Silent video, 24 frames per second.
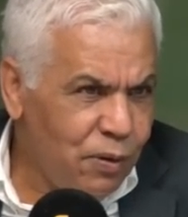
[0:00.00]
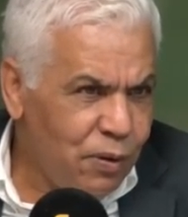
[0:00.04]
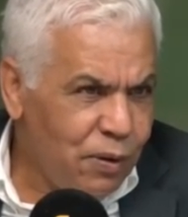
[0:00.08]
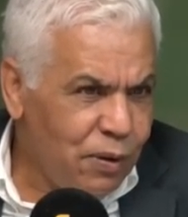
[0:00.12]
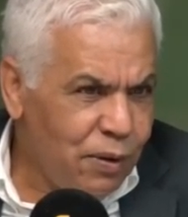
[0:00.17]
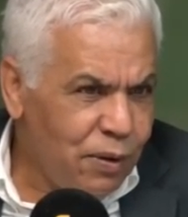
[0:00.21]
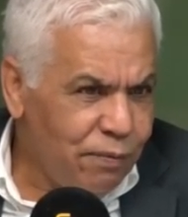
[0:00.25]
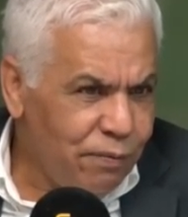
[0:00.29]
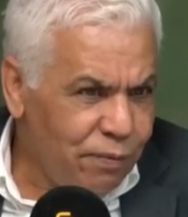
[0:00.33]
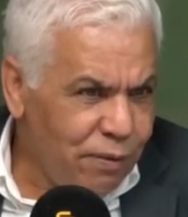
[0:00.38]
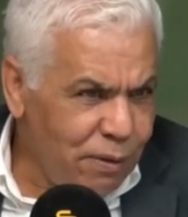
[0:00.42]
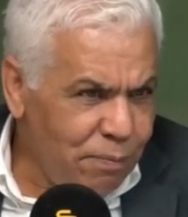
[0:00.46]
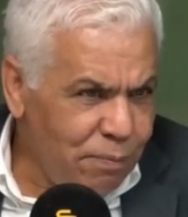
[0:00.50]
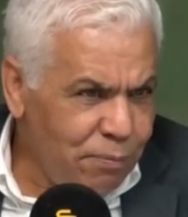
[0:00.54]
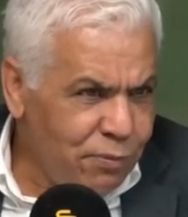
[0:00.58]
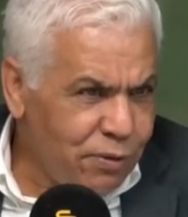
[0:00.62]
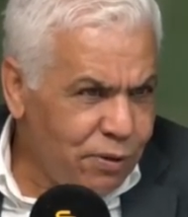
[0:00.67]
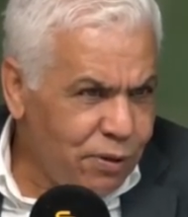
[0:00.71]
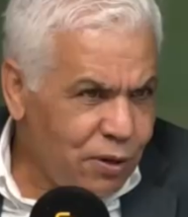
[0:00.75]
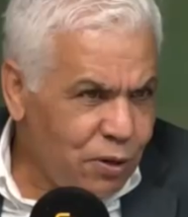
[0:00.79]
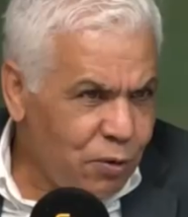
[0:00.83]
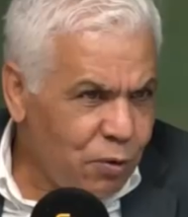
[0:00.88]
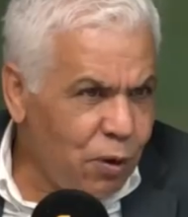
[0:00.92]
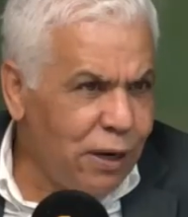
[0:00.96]
فهمت
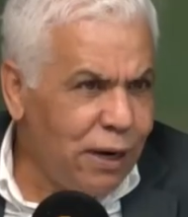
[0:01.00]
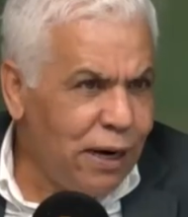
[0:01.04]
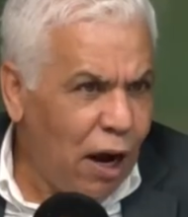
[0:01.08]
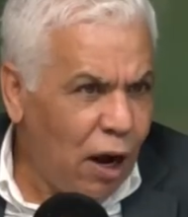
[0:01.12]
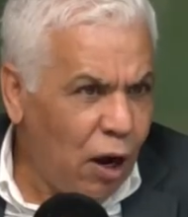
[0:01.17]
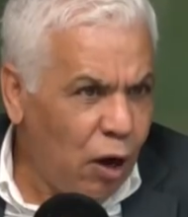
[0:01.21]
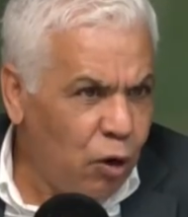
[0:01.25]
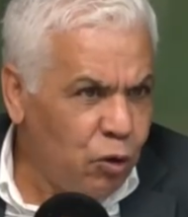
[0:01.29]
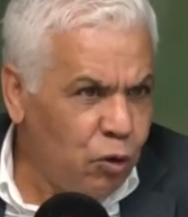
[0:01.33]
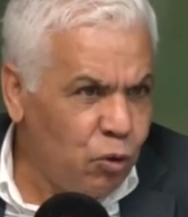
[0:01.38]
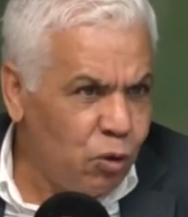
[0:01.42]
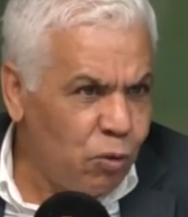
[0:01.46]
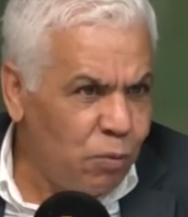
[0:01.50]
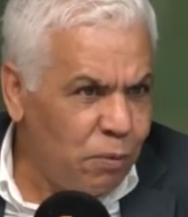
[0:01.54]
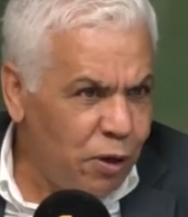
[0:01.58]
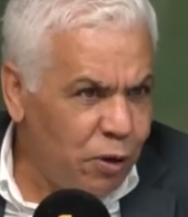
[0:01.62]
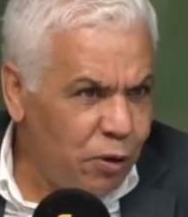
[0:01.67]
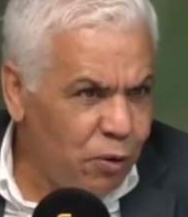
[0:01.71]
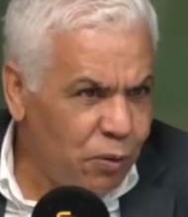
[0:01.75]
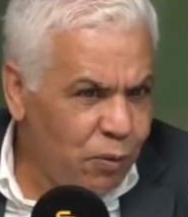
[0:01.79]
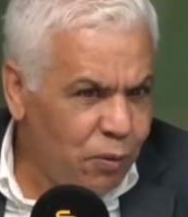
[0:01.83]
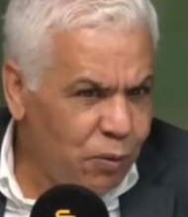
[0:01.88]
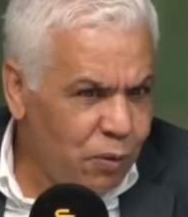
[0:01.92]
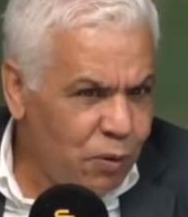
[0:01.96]
ونحد
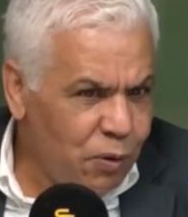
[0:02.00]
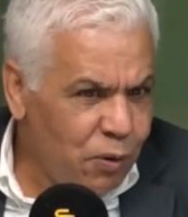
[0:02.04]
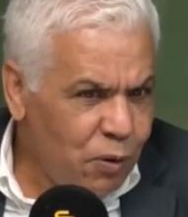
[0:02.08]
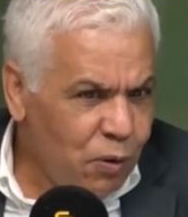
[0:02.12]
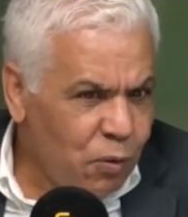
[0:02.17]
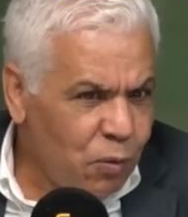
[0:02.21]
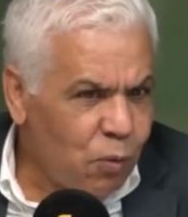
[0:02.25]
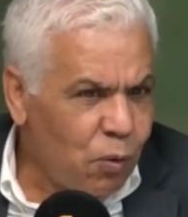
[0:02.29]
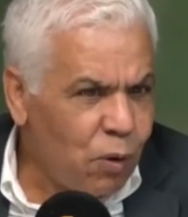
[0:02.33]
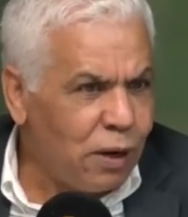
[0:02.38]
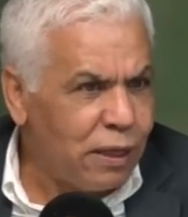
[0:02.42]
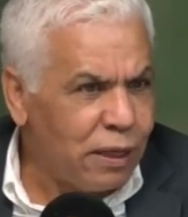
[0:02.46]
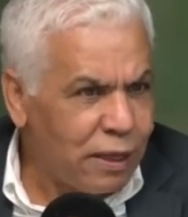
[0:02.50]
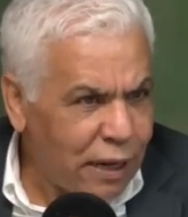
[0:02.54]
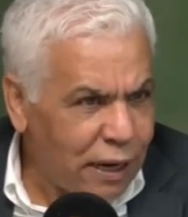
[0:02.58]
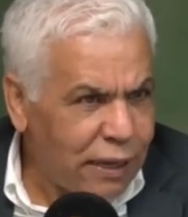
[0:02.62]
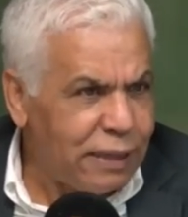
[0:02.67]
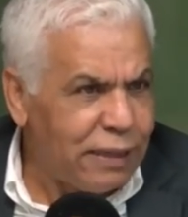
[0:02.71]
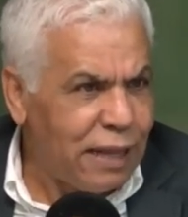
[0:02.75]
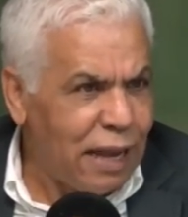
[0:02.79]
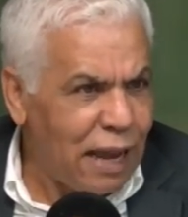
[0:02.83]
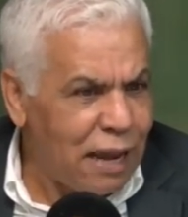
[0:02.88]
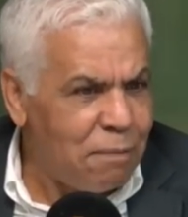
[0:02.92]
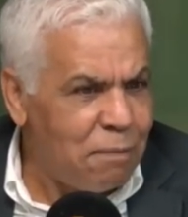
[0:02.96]
منه ونظل
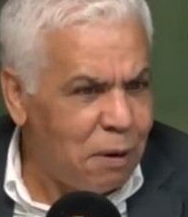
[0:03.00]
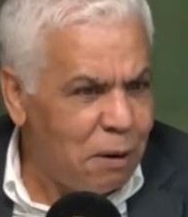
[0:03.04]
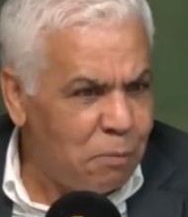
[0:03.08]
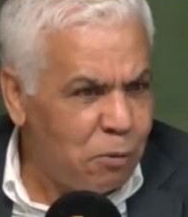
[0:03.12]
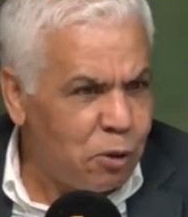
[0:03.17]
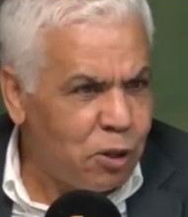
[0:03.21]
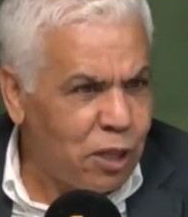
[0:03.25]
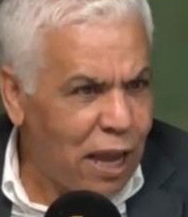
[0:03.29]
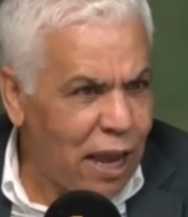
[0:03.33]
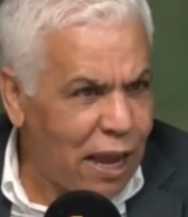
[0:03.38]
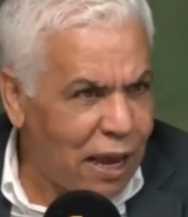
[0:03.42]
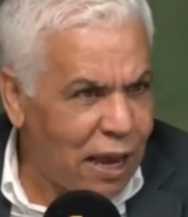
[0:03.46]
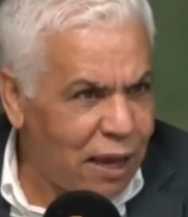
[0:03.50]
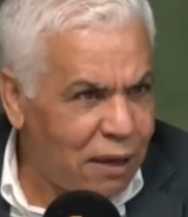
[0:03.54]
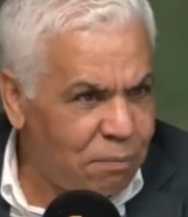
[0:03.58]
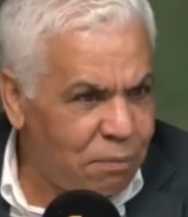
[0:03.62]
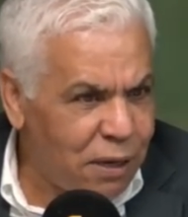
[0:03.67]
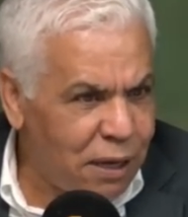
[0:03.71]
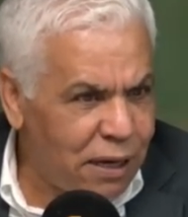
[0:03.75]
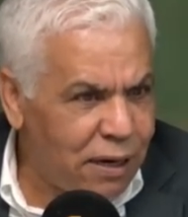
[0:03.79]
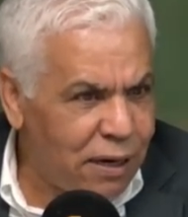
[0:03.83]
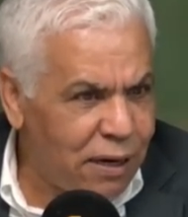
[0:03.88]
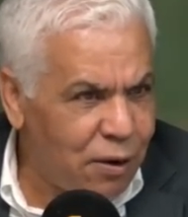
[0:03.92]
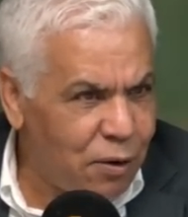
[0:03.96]
دائما
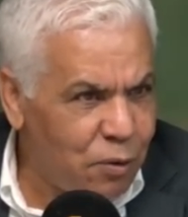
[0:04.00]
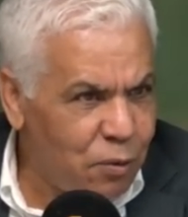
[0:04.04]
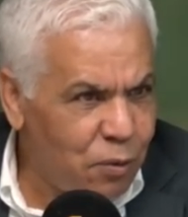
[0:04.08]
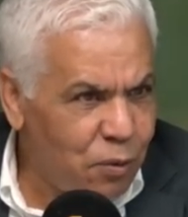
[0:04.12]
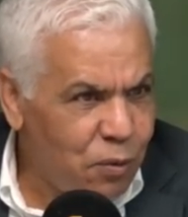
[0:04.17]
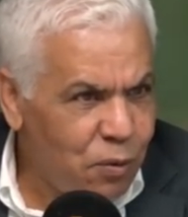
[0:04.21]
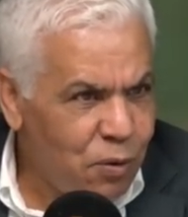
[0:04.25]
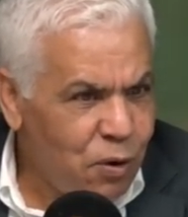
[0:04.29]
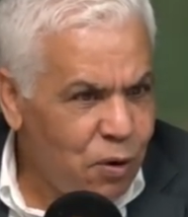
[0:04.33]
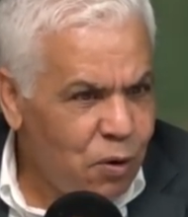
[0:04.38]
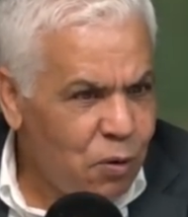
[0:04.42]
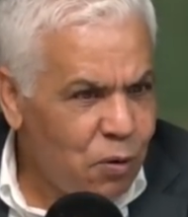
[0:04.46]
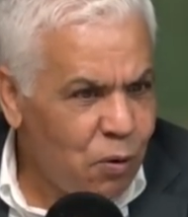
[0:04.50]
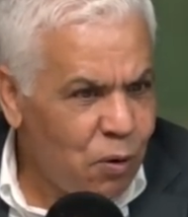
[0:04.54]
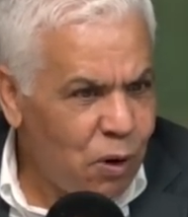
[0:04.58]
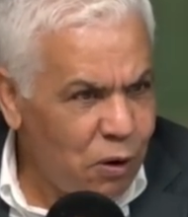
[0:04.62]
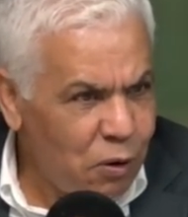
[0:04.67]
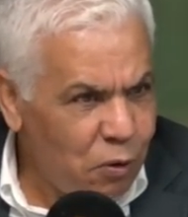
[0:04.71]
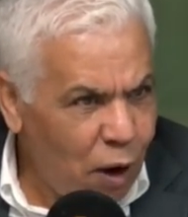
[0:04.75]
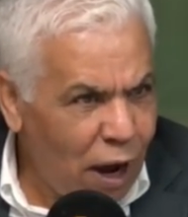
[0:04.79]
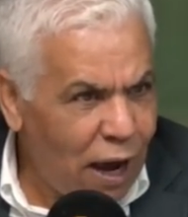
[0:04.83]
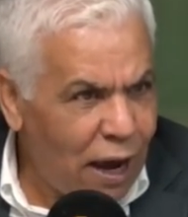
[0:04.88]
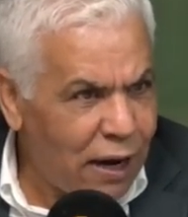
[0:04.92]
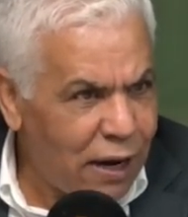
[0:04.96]
متاهبين له
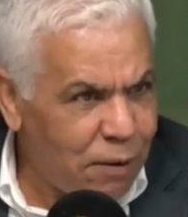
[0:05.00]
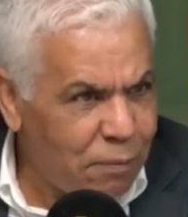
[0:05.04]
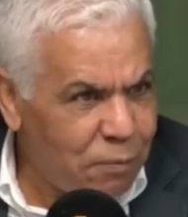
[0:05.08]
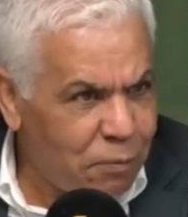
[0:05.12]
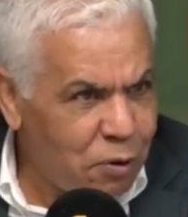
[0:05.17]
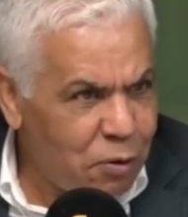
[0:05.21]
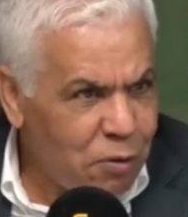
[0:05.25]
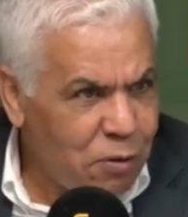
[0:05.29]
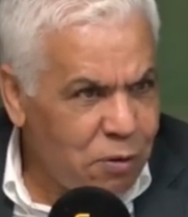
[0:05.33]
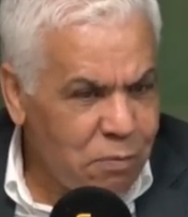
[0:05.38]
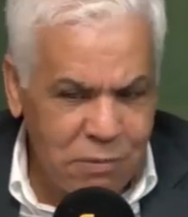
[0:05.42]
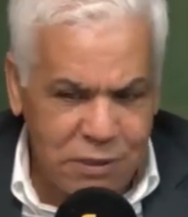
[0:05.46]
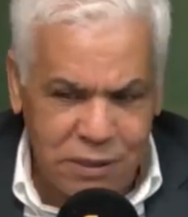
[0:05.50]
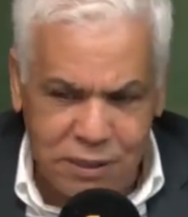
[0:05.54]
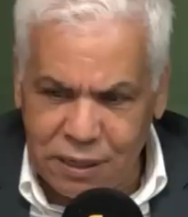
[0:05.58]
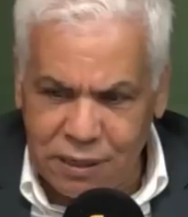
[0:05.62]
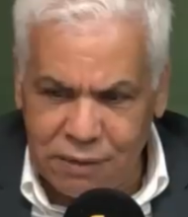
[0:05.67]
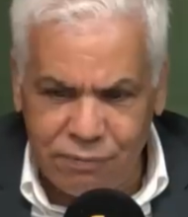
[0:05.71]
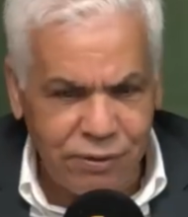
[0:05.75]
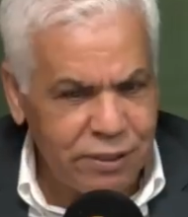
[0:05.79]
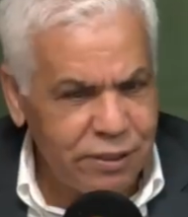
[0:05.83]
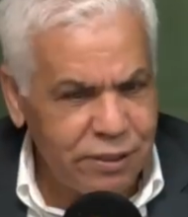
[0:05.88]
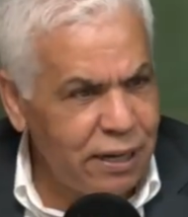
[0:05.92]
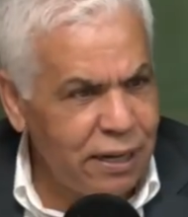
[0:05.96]
ونحاربه بس
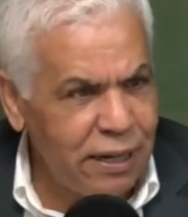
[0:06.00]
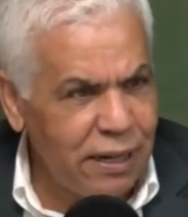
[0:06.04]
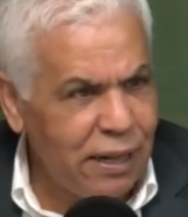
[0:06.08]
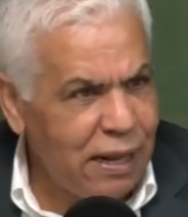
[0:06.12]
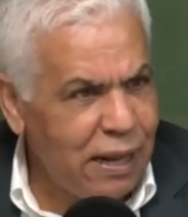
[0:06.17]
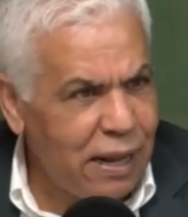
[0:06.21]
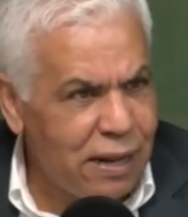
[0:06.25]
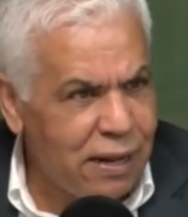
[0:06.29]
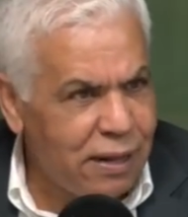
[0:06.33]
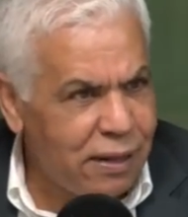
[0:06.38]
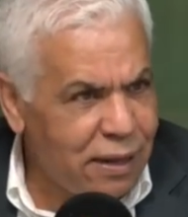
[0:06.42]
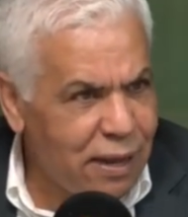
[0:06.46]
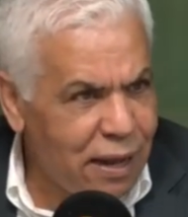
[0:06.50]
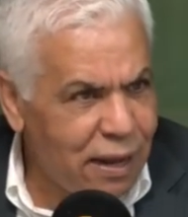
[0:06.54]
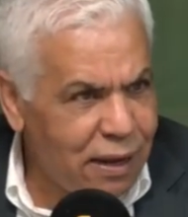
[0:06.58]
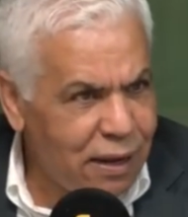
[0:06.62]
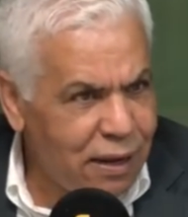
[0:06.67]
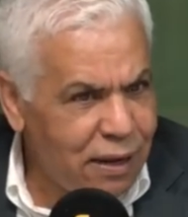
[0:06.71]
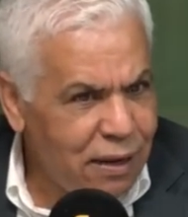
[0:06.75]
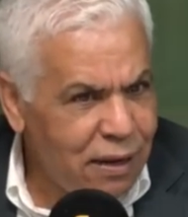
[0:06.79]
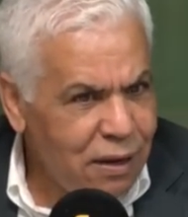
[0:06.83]
الفساد لا ينتهي